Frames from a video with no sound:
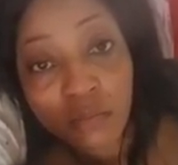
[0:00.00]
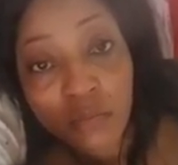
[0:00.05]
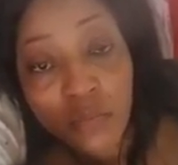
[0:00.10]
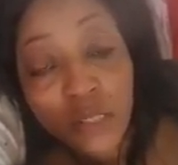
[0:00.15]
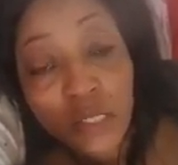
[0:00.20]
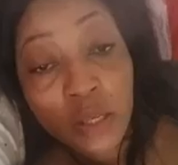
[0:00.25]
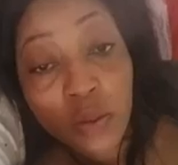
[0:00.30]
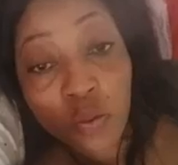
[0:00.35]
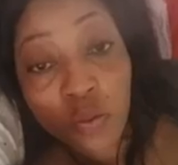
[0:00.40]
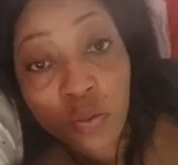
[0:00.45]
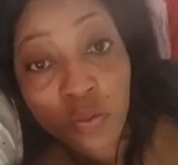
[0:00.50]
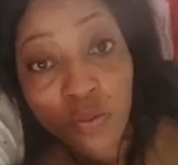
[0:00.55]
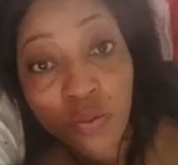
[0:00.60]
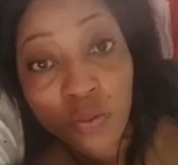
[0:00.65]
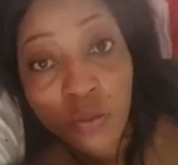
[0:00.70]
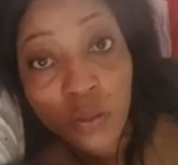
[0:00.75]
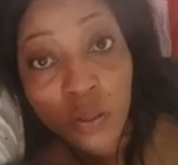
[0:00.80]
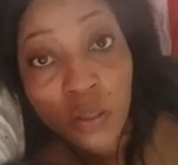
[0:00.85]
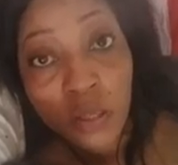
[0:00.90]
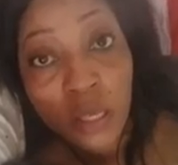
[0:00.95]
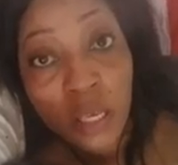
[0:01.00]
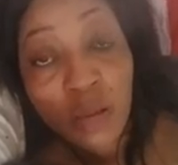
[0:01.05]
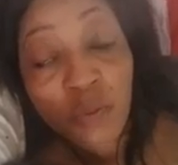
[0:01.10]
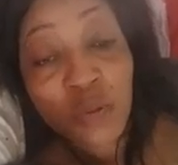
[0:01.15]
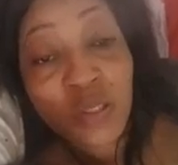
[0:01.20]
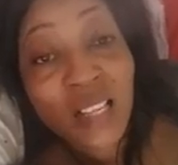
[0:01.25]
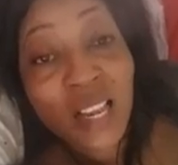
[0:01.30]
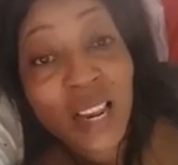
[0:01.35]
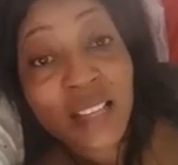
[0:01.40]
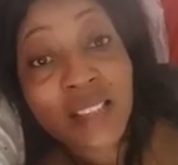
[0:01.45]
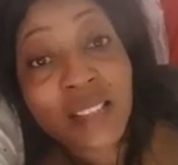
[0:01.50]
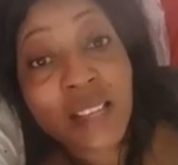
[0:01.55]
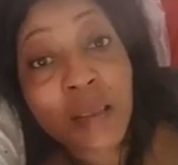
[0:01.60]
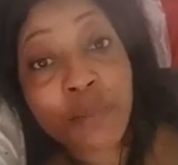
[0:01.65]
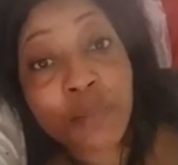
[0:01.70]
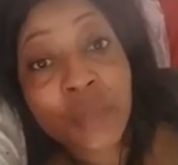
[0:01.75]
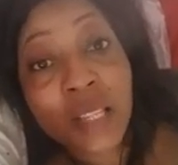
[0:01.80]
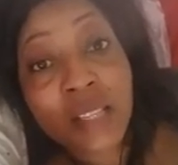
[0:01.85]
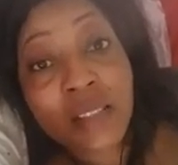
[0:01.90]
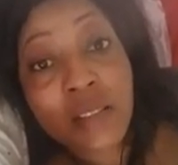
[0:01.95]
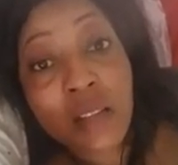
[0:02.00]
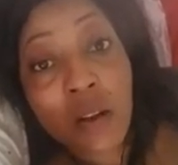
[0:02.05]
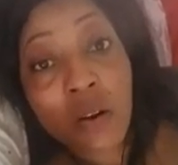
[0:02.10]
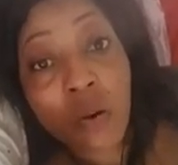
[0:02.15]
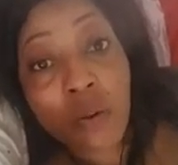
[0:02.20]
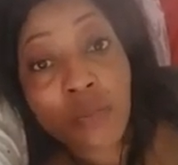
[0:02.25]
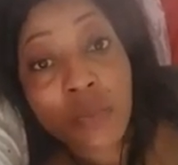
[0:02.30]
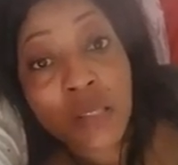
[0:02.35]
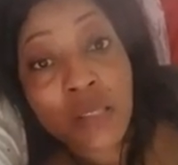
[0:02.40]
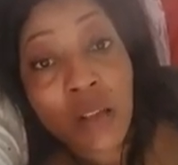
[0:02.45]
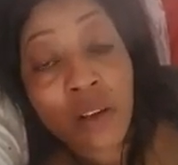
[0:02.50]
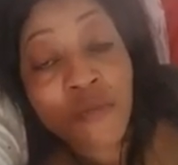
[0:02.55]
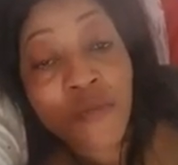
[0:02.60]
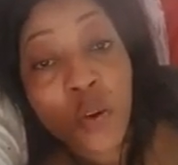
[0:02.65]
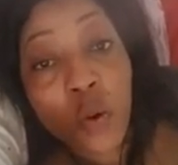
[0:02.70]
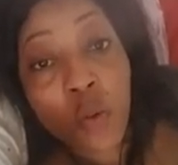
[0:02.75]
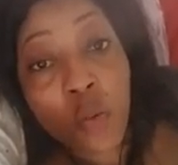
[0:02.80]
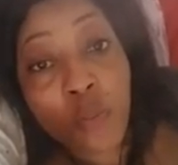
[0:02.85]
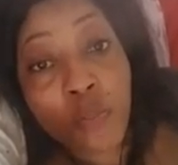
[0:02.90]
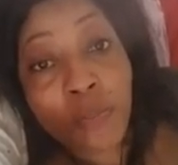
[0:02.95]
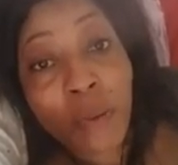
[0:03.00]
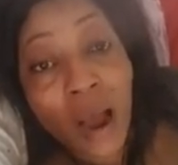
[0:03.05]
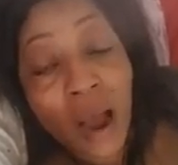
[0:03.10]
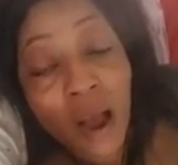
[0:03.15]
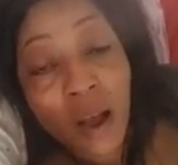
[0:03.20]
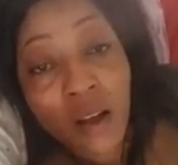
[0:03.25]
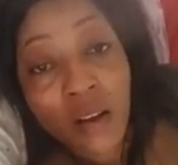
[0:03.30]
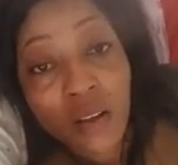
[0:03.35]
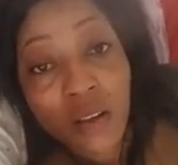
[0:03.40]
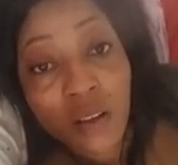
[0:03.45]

C'est tout. Et vous allez accepter ça comme ça, veut ou pas.